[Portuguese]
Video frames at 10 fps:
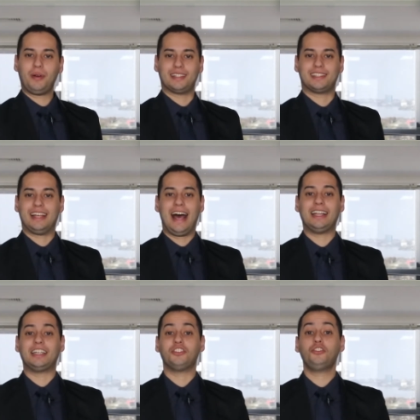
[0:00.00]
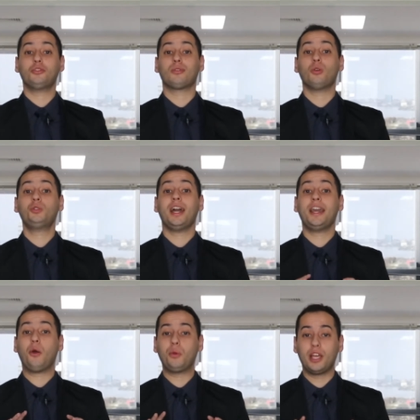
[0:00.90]
passada, a gente trouxe a
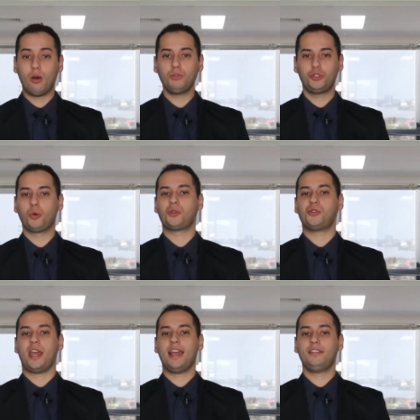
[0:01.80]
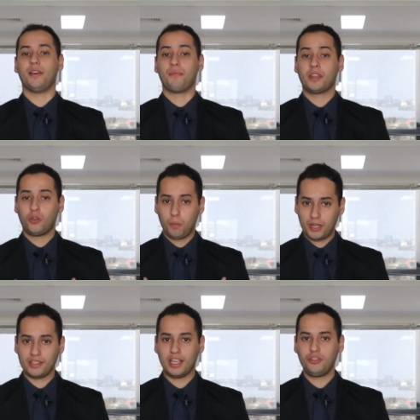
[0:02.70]
reunião de urgência que o
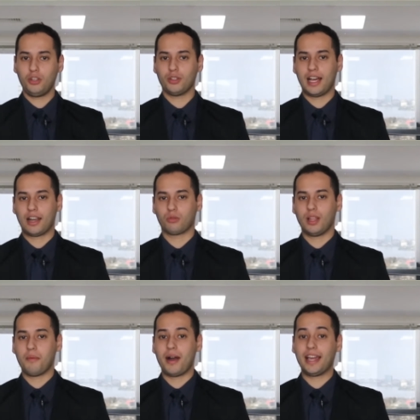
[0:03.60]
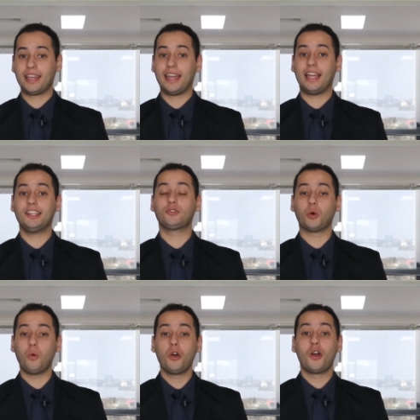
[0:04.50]
presidente Leonardo Lamacchia
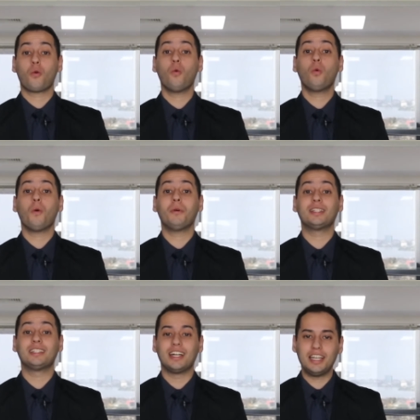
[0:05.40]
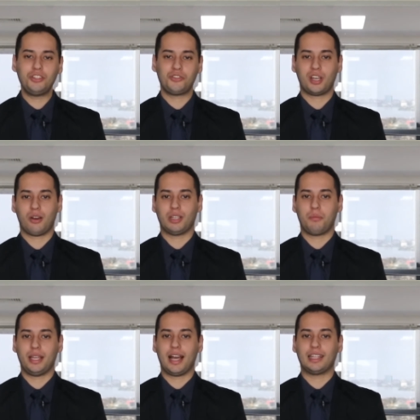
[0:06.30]
realizou com o comandante-geral da
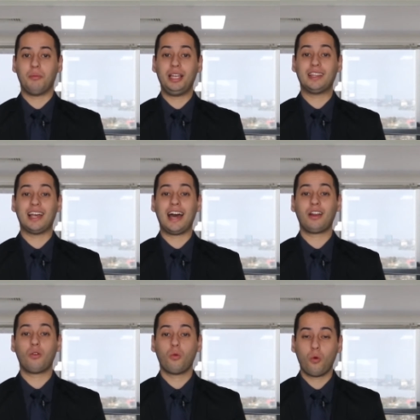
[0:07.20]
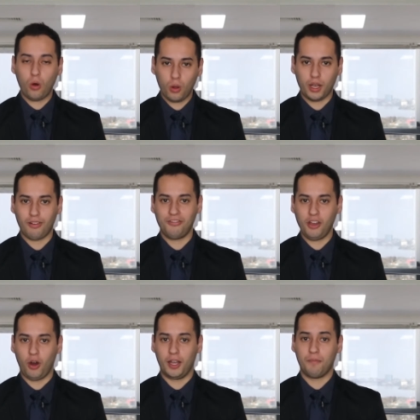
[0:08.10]
Brigada Militar, Coronel
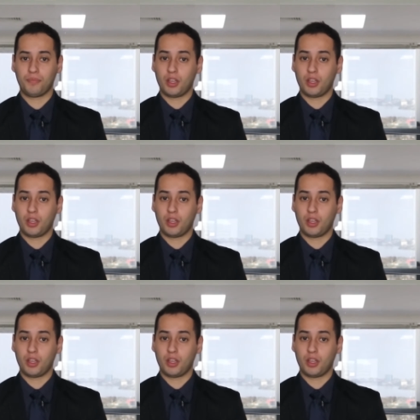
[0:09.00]
Feoli.